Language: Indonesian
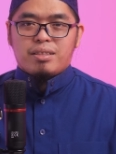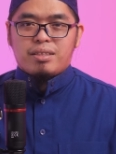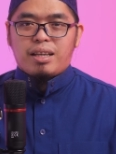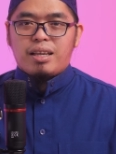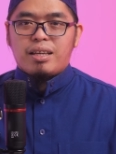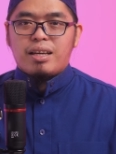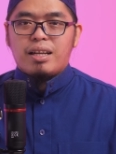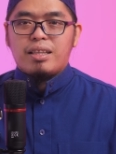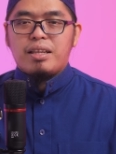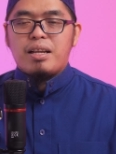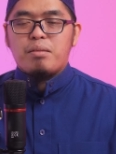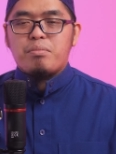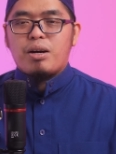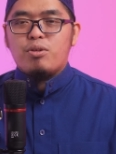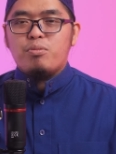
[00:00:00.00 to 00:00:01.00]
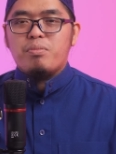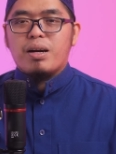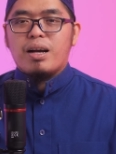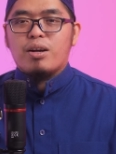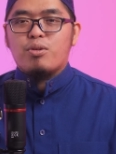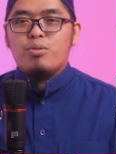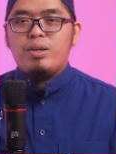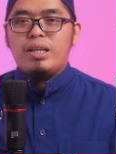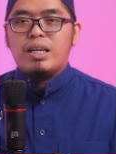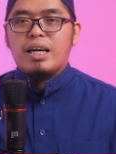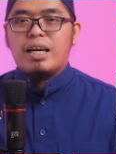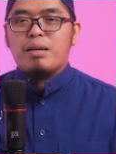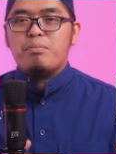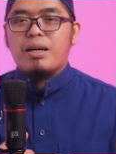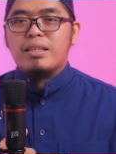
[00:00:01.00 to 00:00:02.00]
sehingga tidak mau mengakui
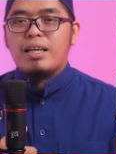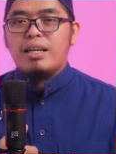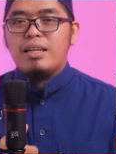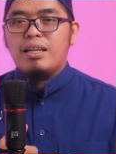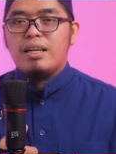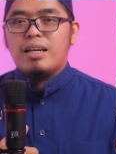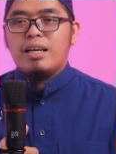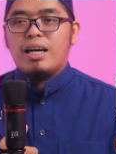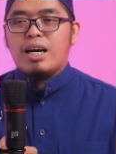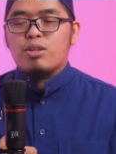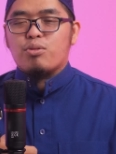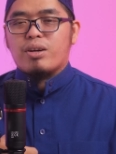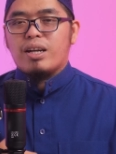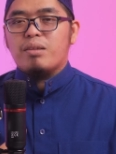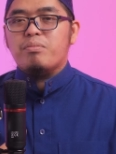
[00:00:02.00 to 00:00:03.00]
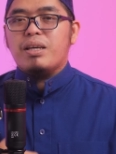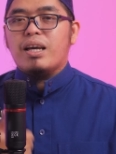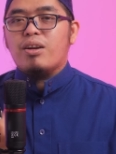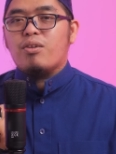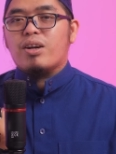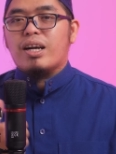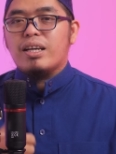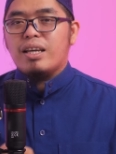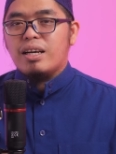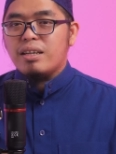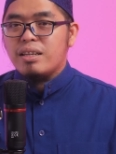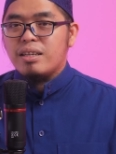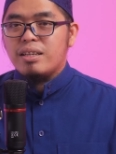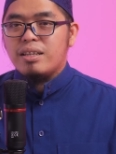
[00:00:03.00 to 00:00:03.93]
kehebatan atau kelebihan orang yang